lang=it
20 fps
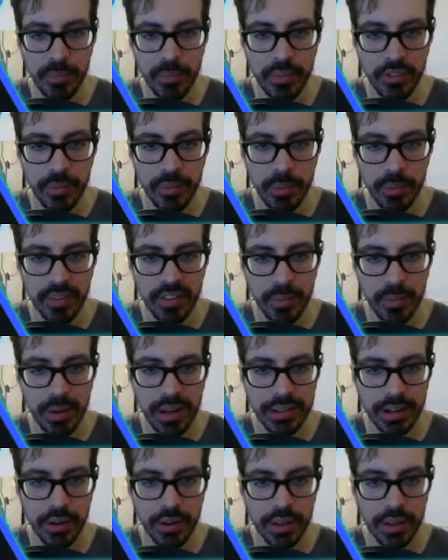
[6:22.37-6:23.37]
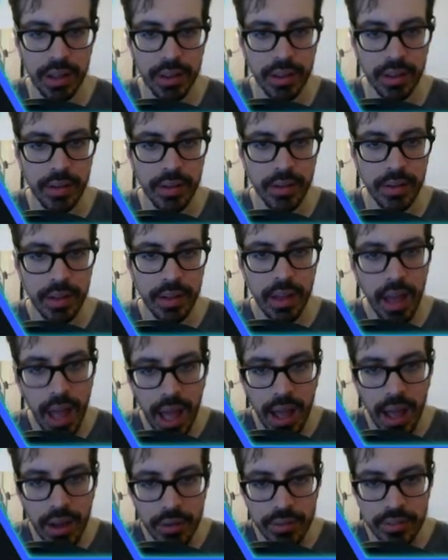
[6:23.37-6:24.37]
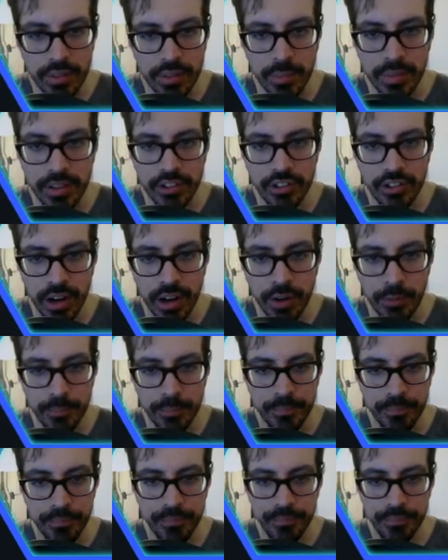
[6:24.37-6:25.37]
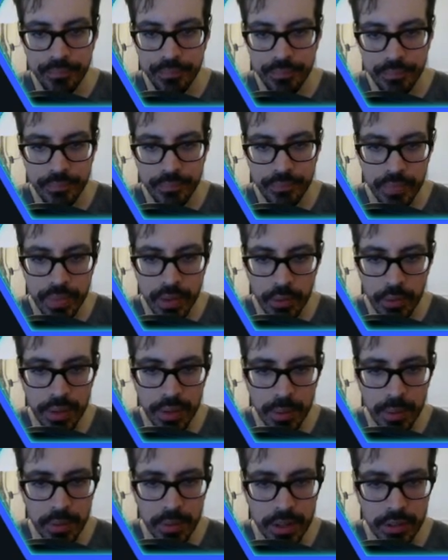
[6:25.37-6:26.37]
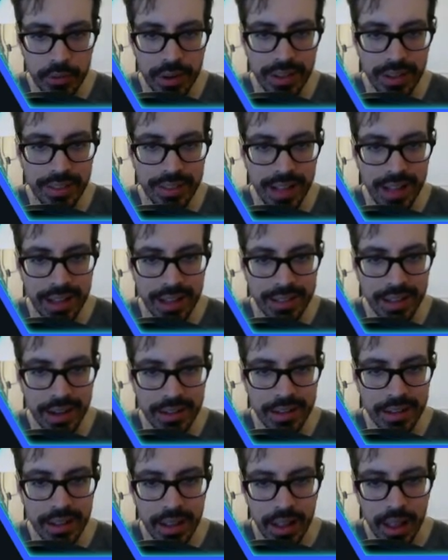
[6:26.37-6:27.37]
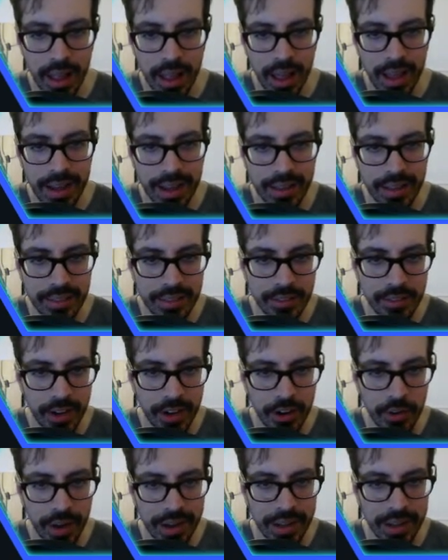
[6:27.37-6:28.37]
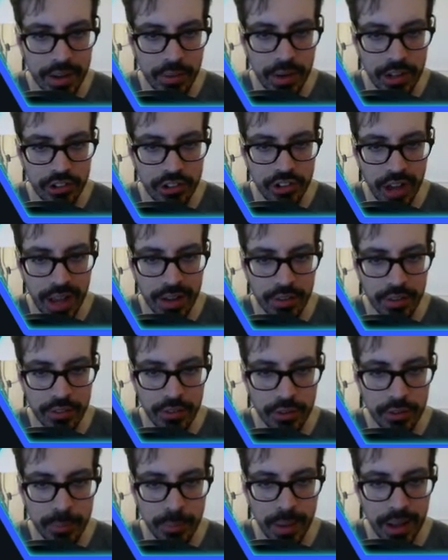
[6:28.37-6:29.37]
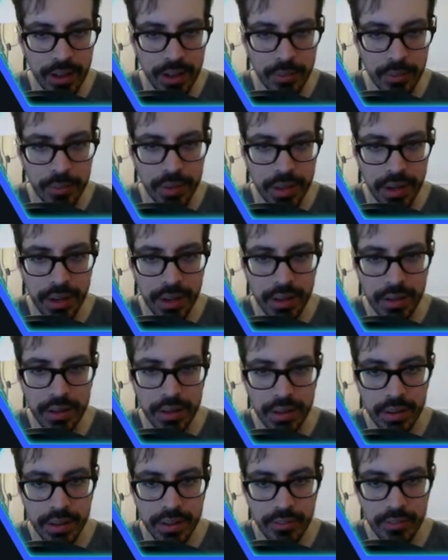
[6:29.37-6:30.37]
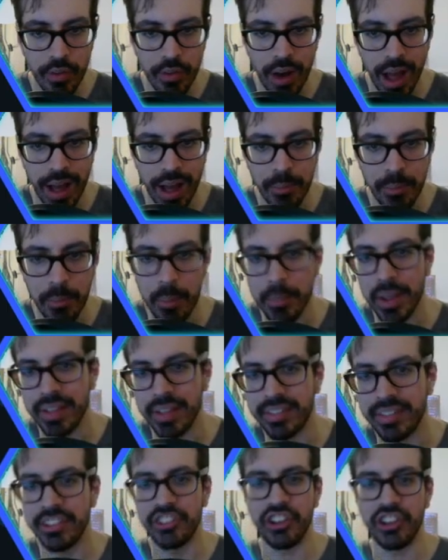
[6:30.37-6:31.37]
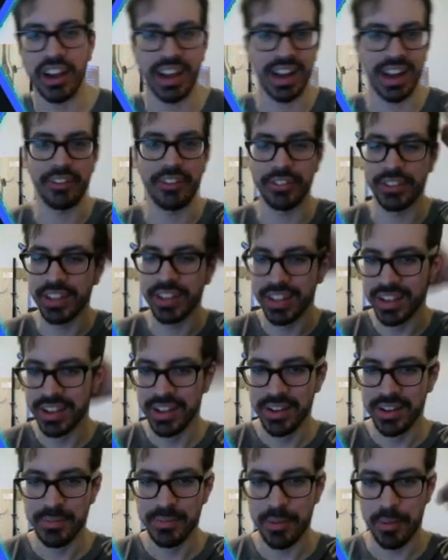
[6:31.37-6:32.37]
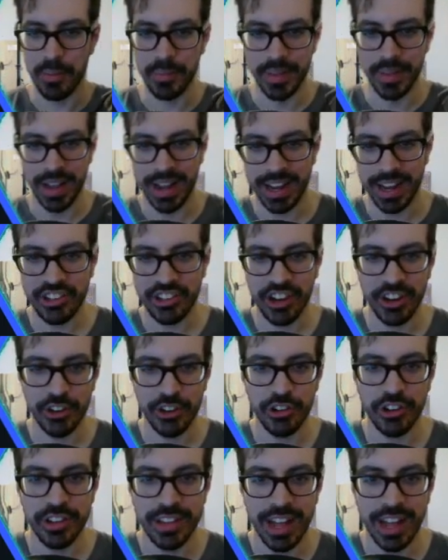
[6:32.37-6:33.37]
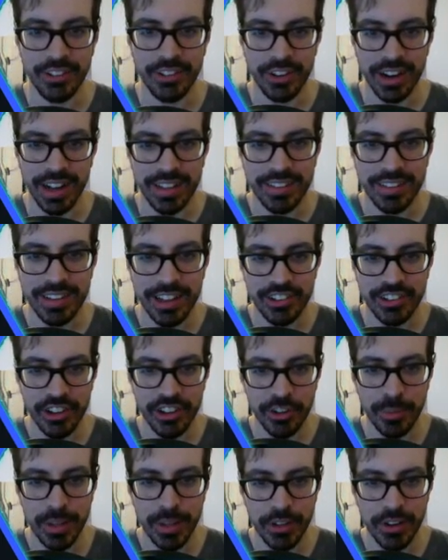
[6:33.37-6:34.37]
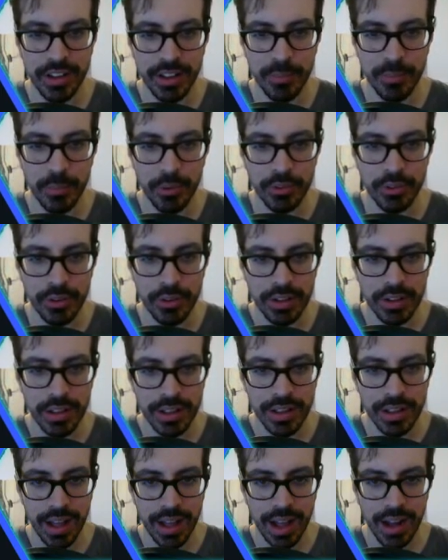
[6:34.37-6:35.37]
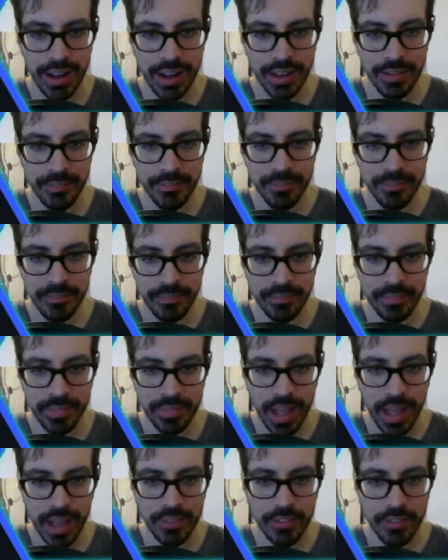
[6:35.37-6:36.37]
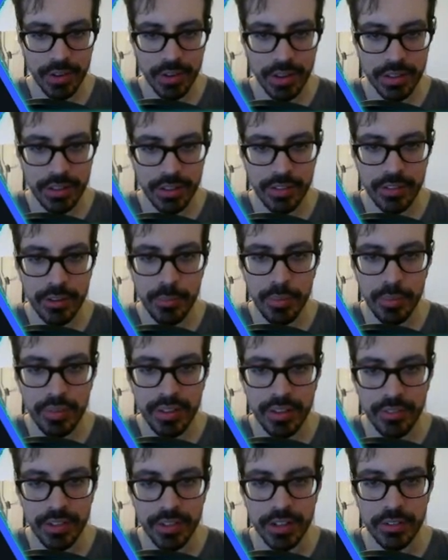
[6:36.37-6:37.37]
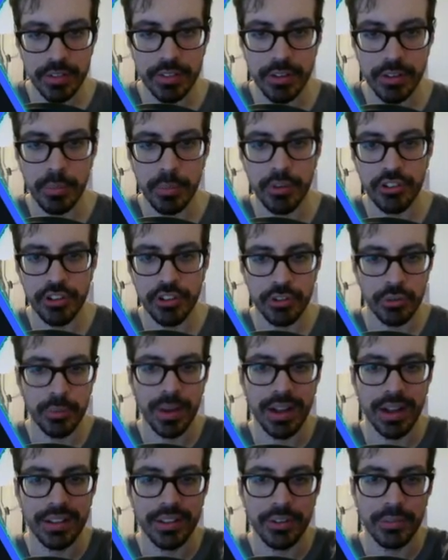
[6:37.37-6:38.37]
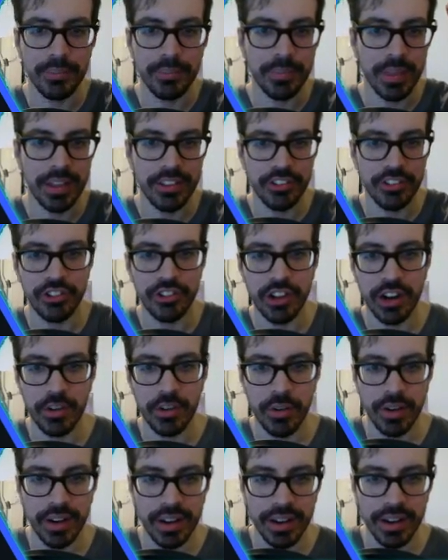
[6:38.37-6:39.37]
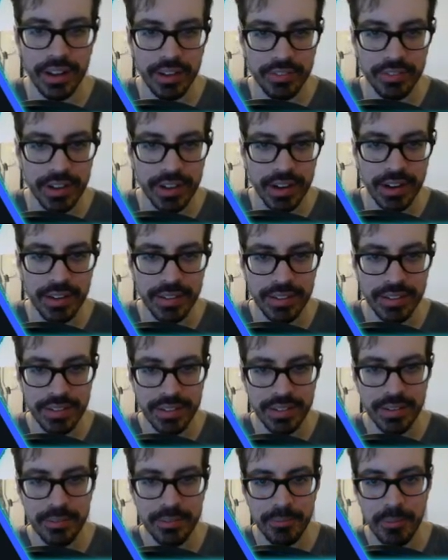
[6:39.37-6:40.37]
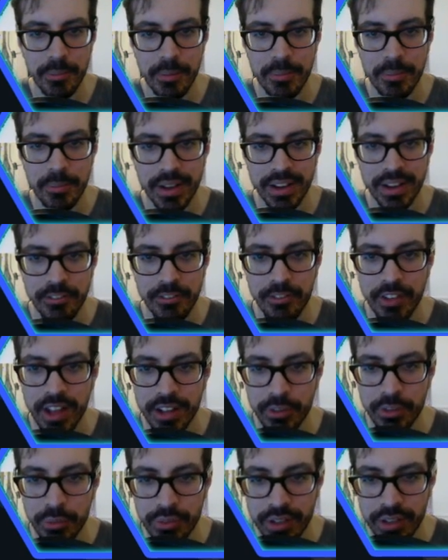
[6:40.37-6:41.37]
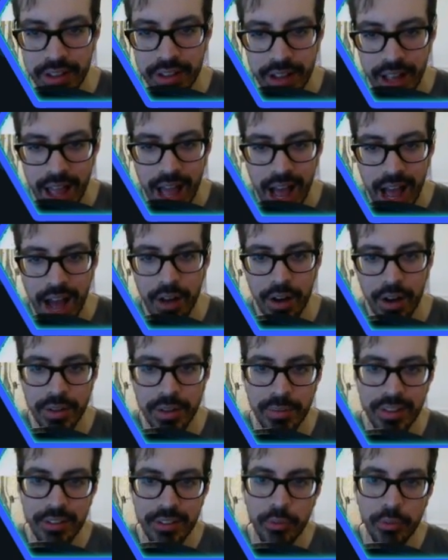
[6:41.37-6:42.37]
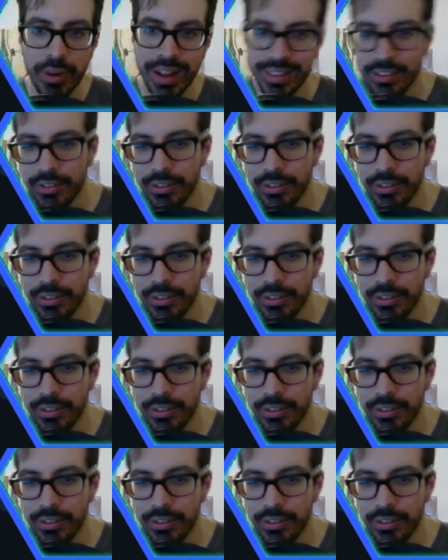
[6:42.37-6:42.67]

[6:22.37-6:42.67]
ferma. Passiamo alle altre rotaie. Eh, così stiamo esagerando. Quindi abbiamo detto le standard che si fanno anche con l'acciaio, se non sbaglio. Fammi vedere. Voilà, mamma mia, 16 a craft. Mamma mia, l'acciaio cittato, ragazzi. L'acciaio migliore del mondo. Ale. Ah, è vero che distribuisca fa, tanto distribuisce automatico. GG la nuova Railcraft, raga. Mamma mia, che figatosa. Allora, quindi mi serve un casino di